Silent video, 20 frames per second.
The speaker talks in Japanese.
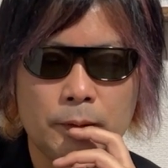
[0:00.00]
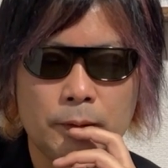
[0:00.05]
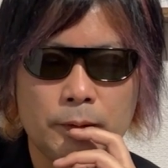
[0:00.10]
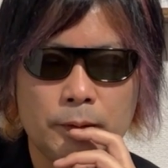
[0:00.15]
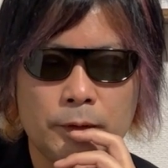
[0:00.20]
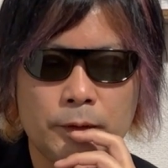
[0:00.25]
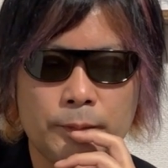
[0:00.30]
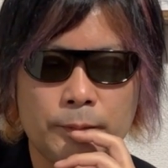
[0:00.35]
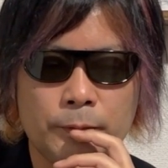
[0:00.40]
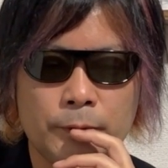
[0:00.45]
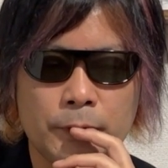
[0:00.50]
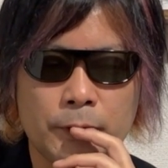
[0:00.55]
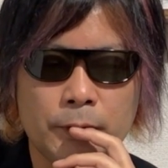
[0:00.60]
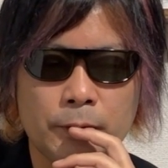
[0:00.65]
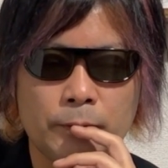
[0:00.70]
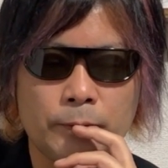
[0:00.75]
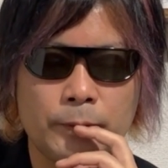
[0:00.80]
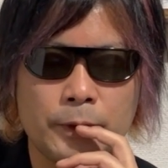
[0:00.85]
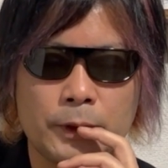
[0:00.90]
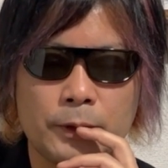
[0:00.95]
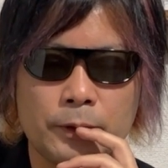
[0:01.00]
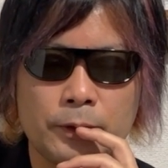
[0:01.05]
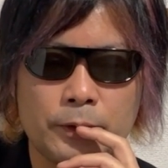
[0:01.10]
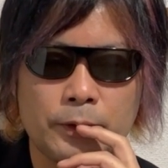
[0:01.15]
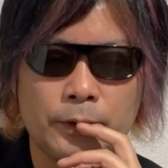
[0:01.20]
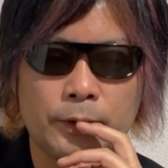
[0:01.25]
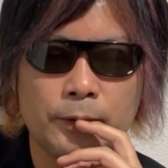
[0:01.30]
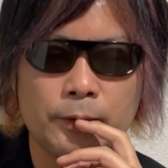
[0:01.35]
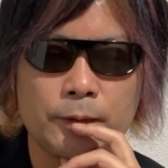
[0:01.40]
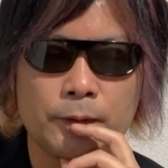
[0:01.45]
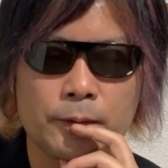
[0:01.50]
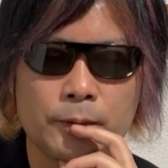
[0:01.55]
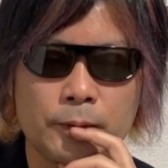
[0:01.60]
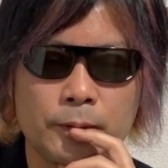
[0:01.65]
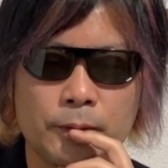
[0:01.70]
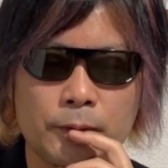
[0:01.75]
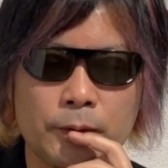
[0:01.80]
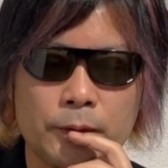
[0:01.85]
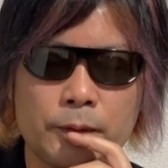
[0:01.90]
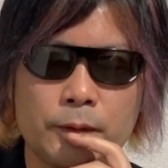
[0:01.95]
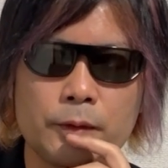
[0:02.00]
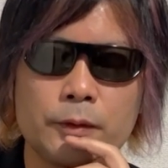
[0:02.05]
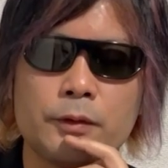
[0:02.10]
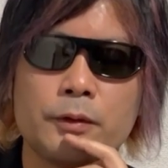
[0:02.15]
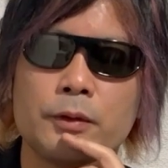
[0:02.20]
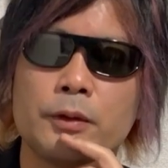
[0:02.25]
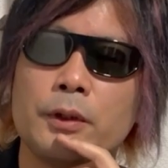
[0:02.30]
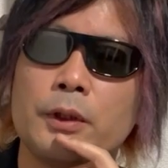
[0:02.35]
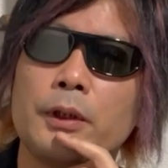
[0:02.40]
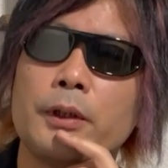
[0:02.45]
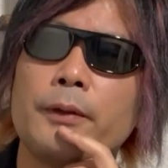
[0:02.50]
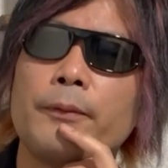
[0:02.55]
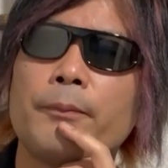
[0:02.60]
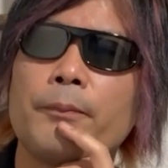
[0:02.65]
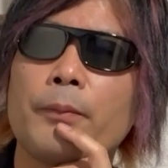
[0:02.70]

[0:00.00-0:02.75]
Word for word: 自分らのバンドの要素の一つに